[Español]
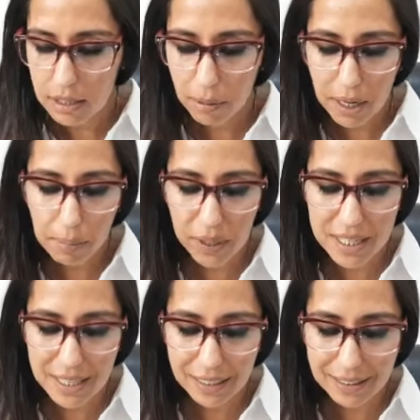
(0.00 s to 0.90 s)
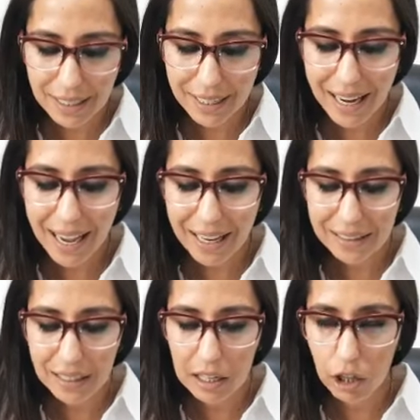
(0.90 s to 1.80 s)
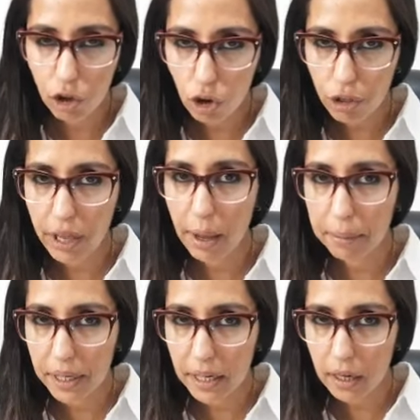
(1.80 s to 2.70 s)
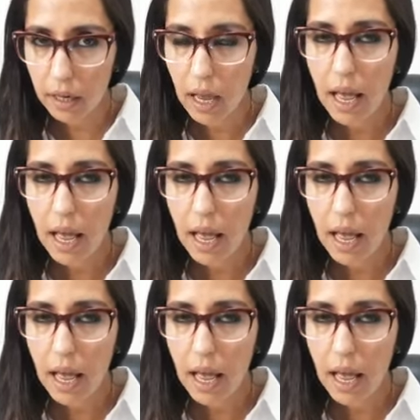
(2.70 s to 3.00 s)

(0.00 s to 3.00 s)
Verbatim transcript: se van a presentar hasta el 2 de abril